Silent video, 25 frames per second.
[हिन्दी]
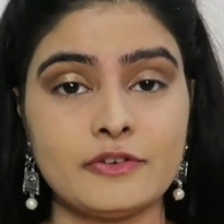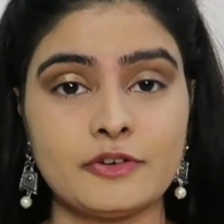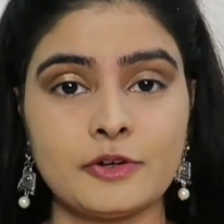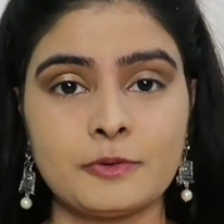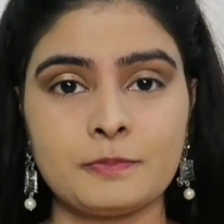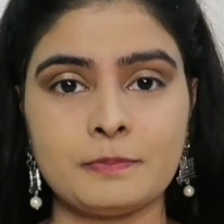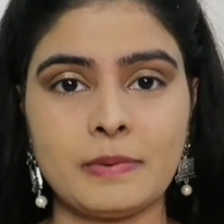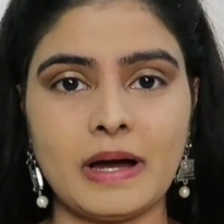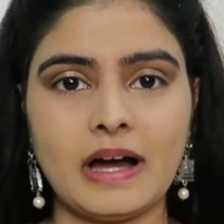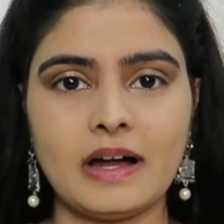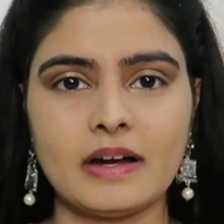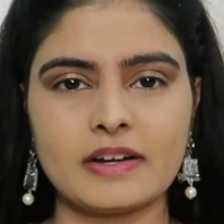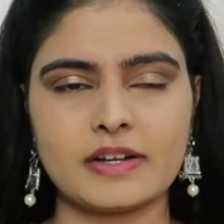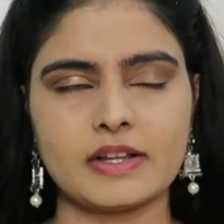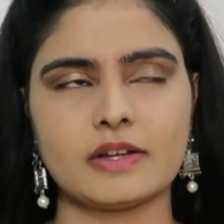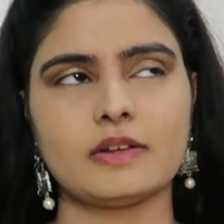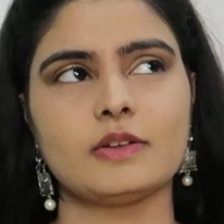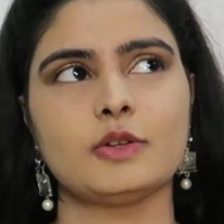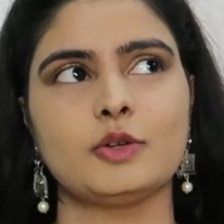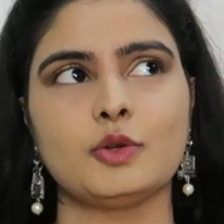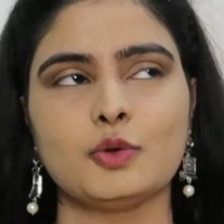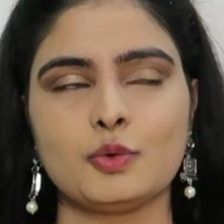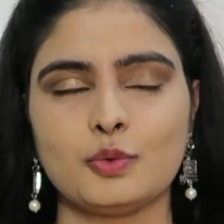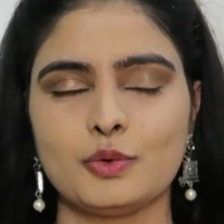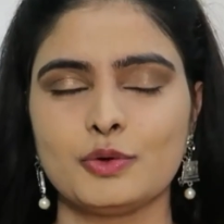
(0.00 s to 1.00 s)
फेवरेट
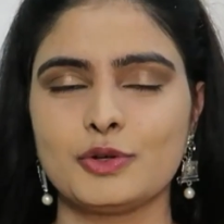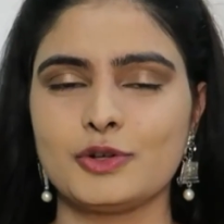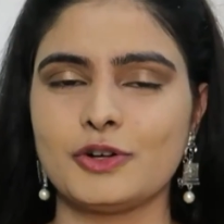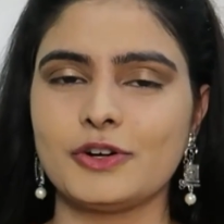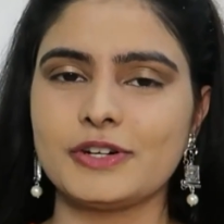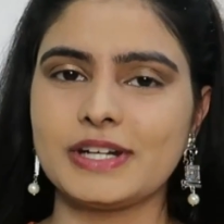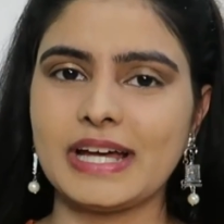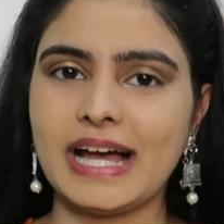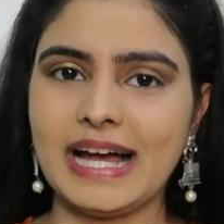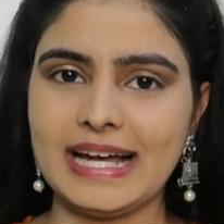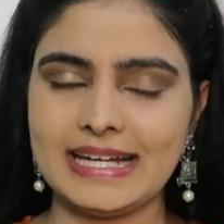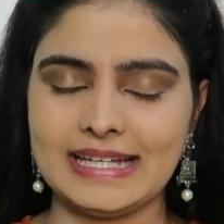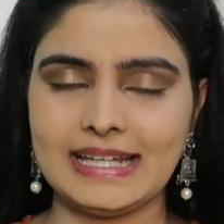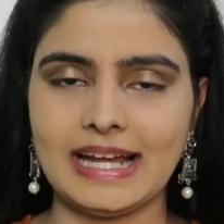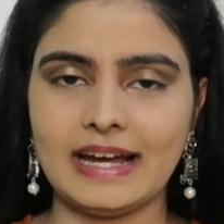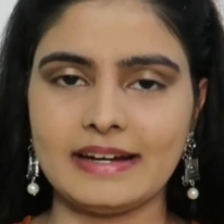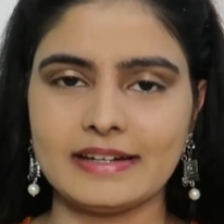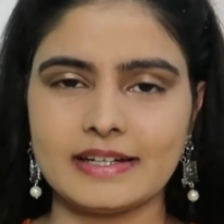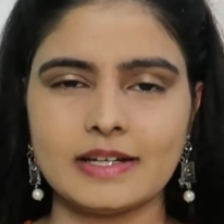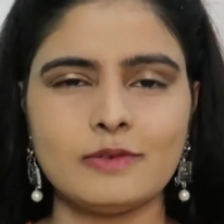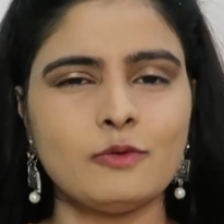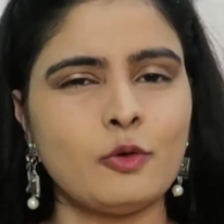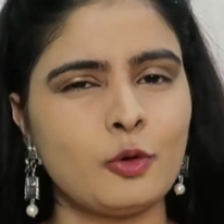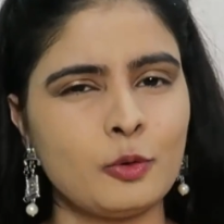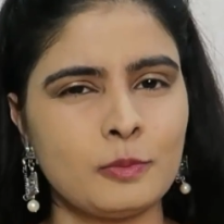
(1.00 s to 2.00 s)
पार्ट नो नॉट
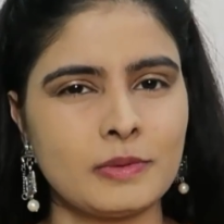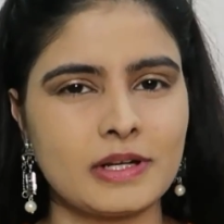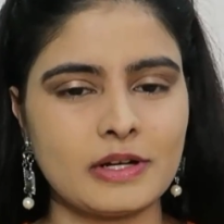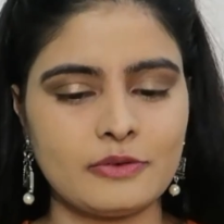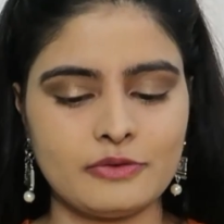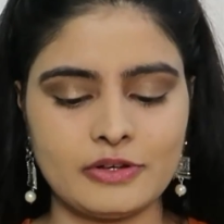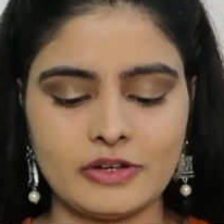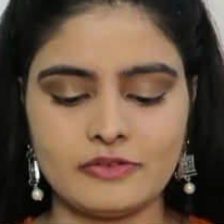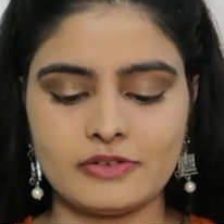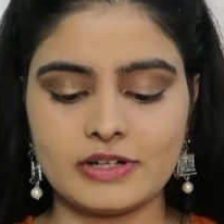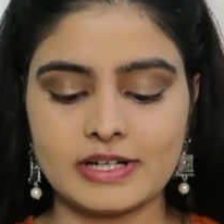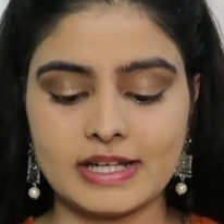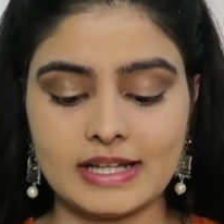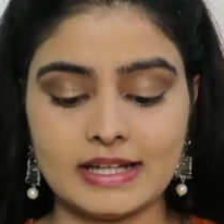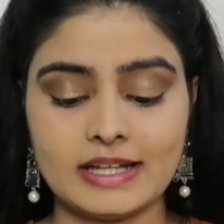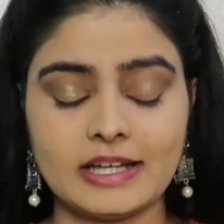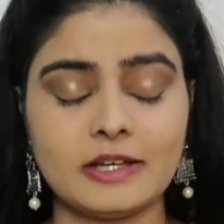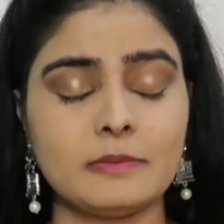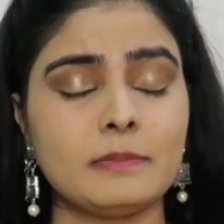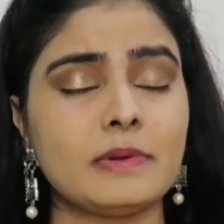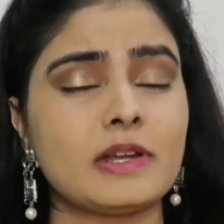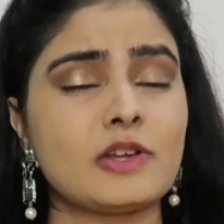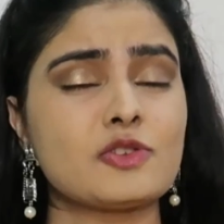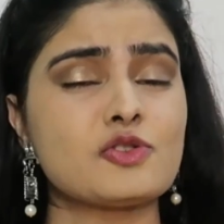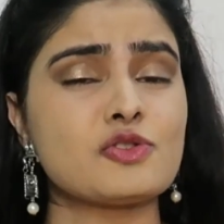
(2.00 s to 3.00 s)
हाईलाइट है वो भी मेरा फेवरेट है
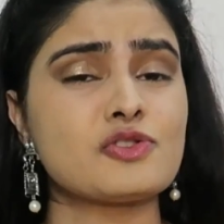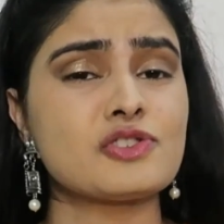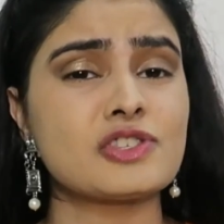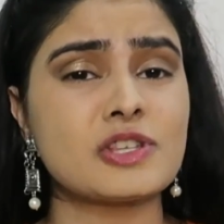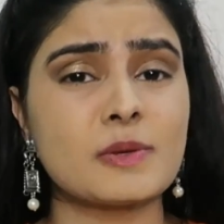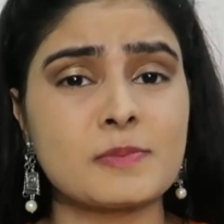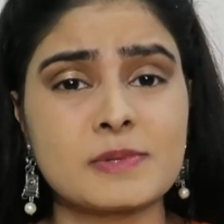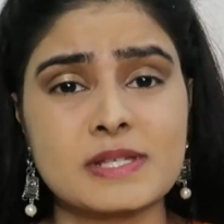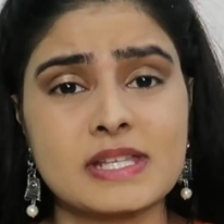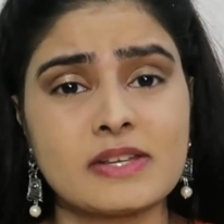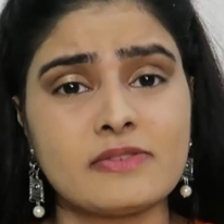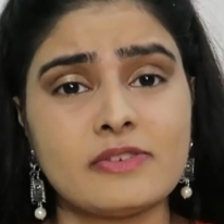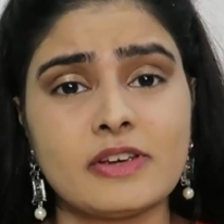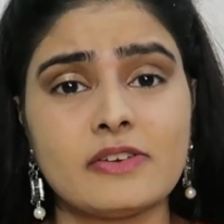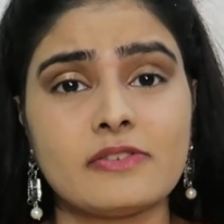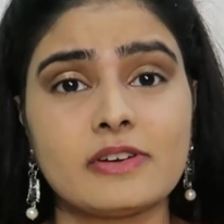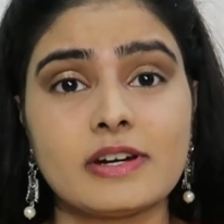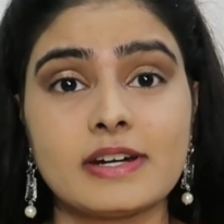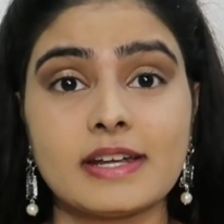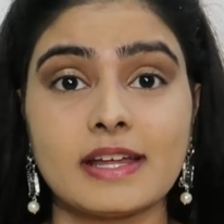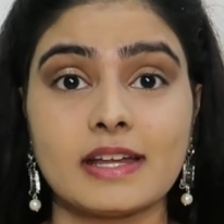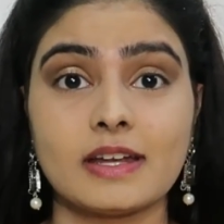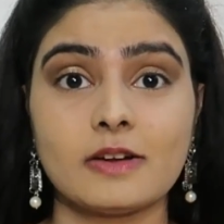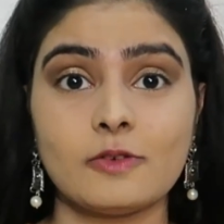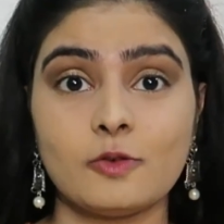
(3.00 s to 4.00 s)
लेकिन मेरा जो सबसे
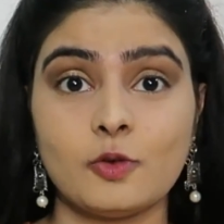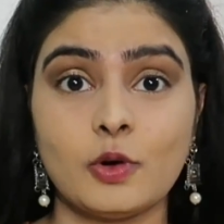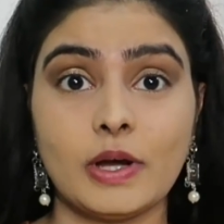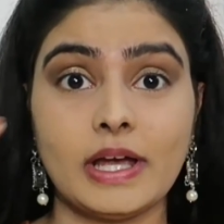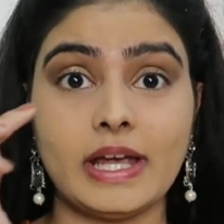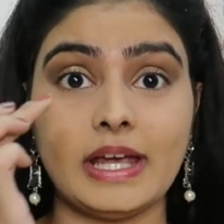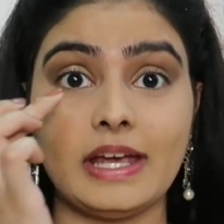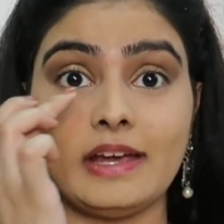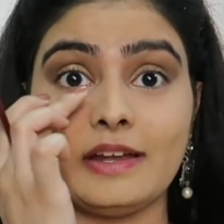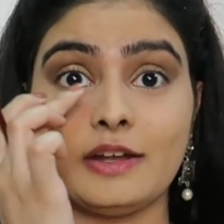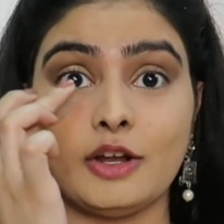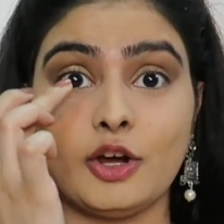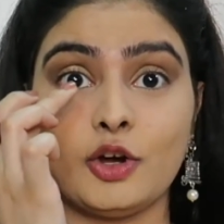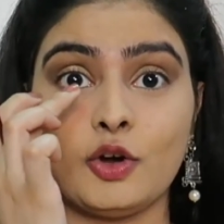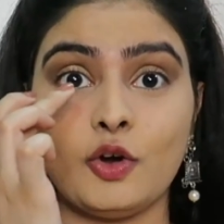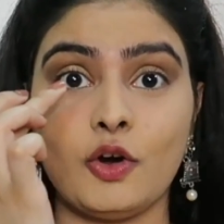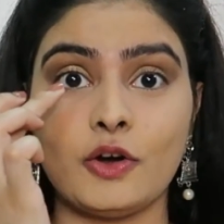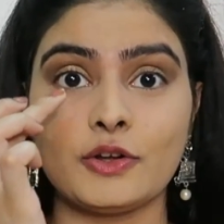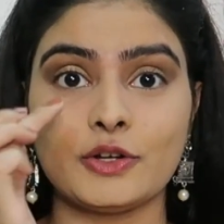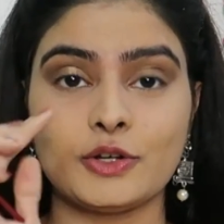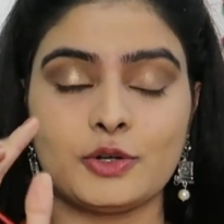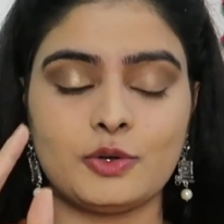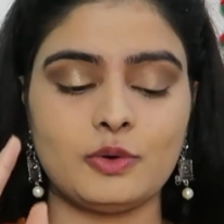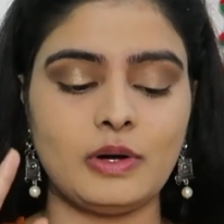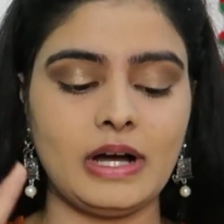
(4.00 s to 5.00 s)
फेवरेट है ना वो है इनर
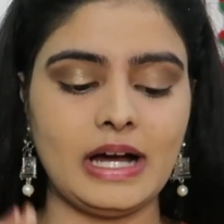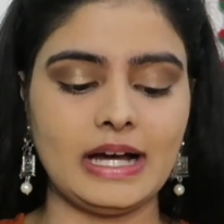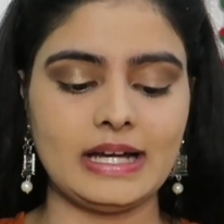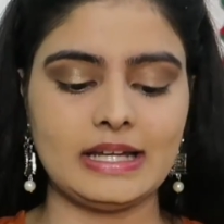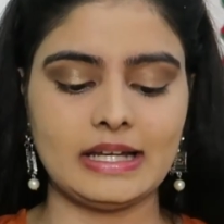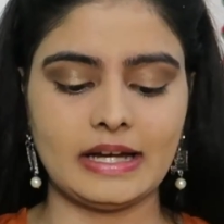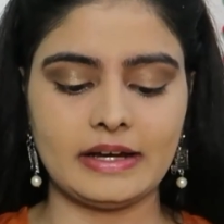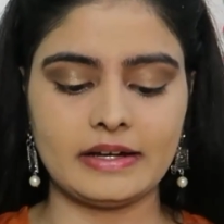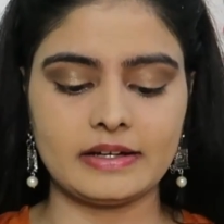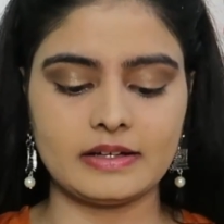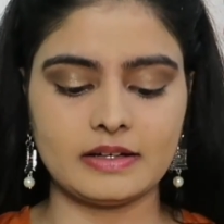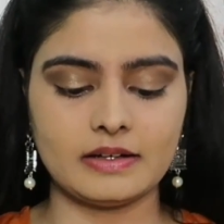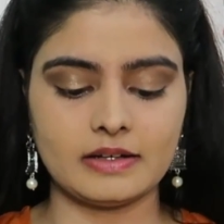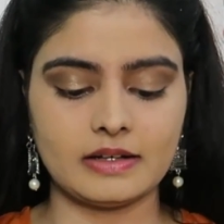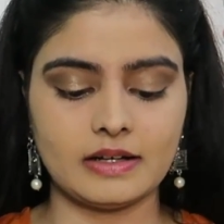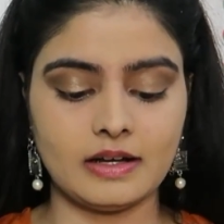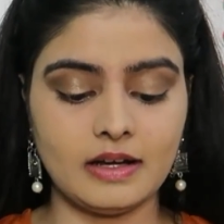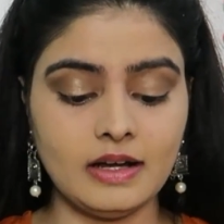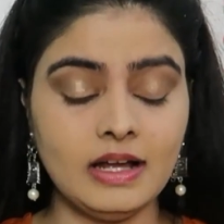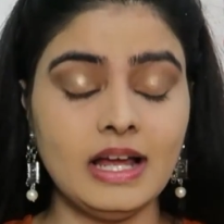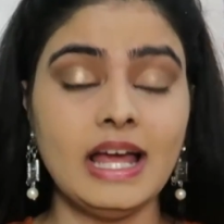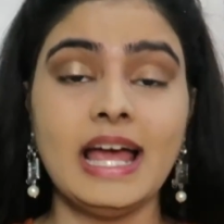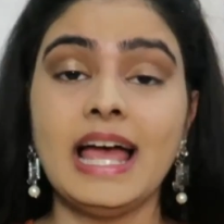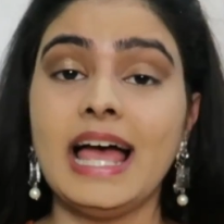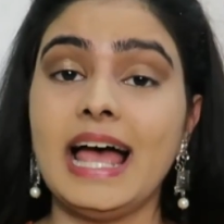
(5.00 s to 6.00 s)
कॉर्नर को हाईलाइट
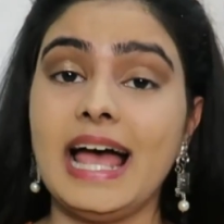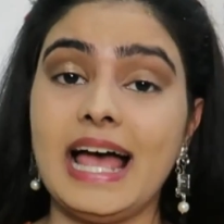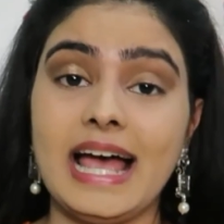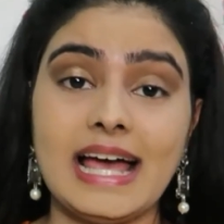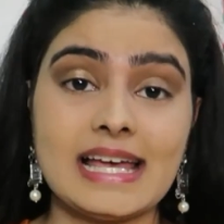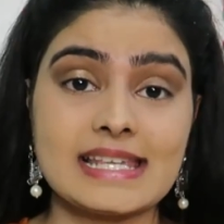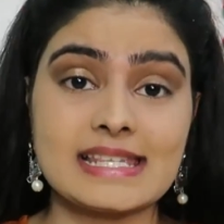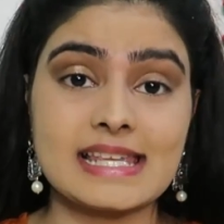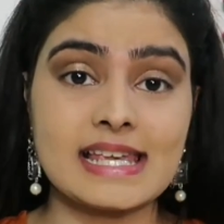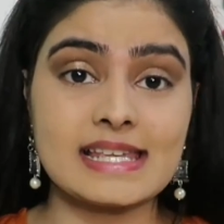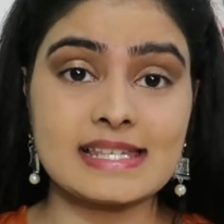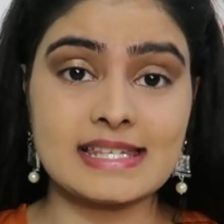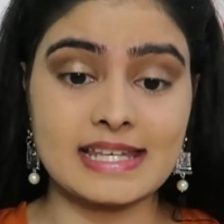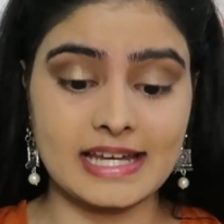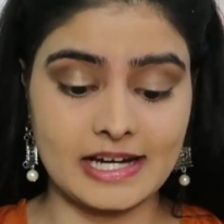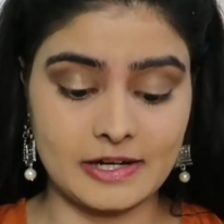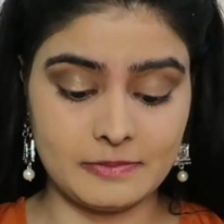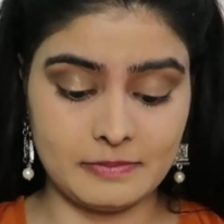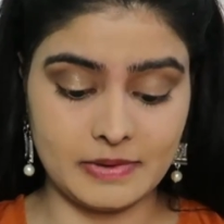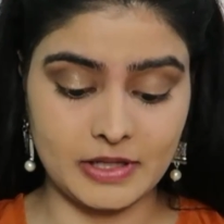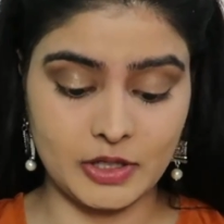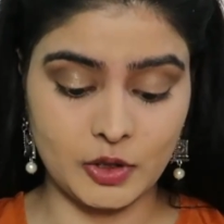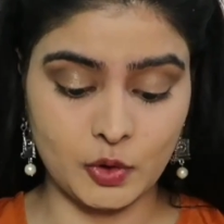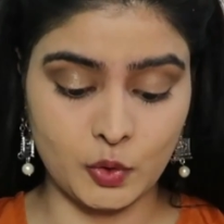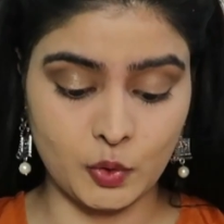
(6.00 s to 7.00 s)
करना एज ए
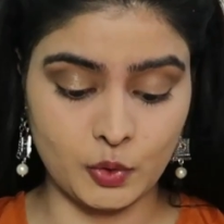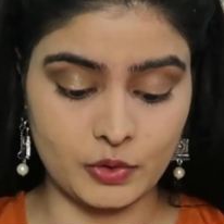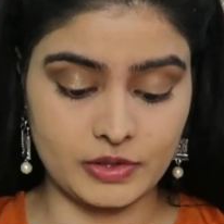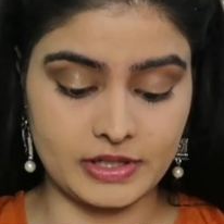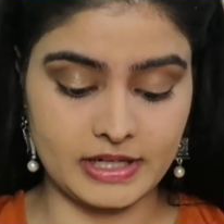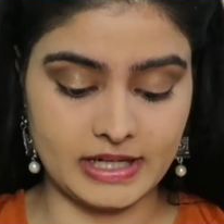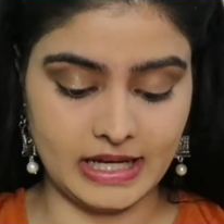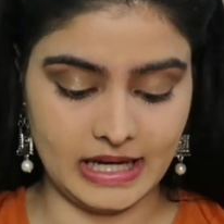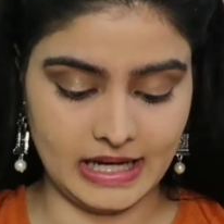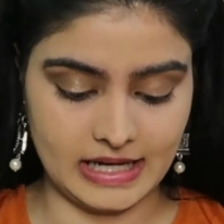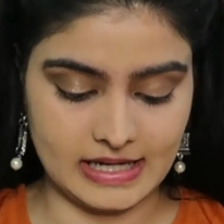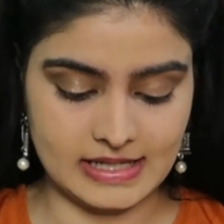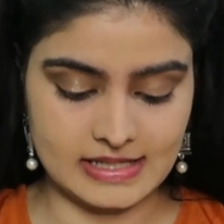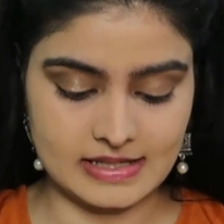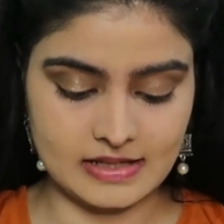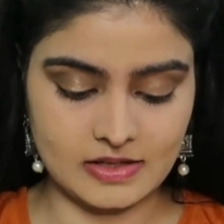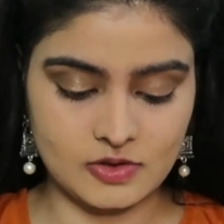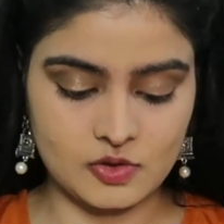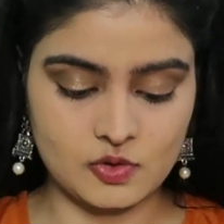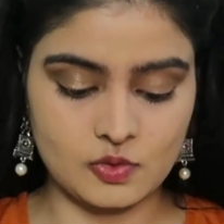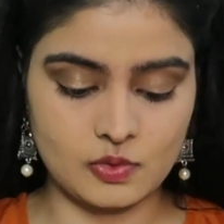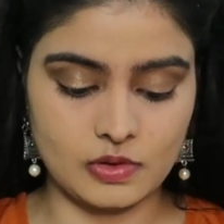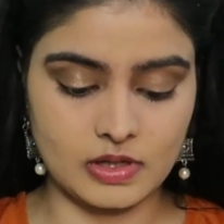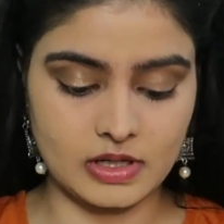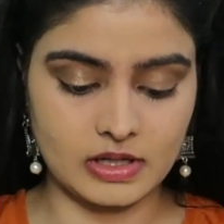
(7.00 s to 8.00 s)
सेड मेरी हुडेड आइज
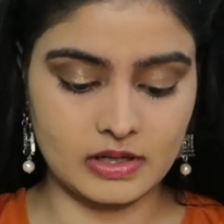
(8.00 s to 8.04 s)
हैं सो